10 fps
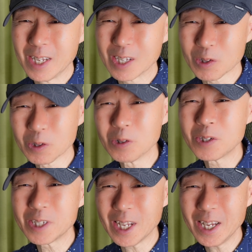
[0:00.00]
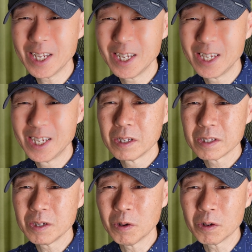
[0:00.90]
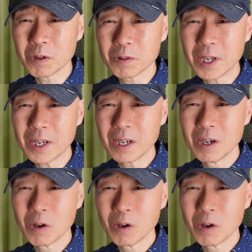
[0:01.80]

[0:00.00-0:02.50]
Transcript: そのうちね、日本語で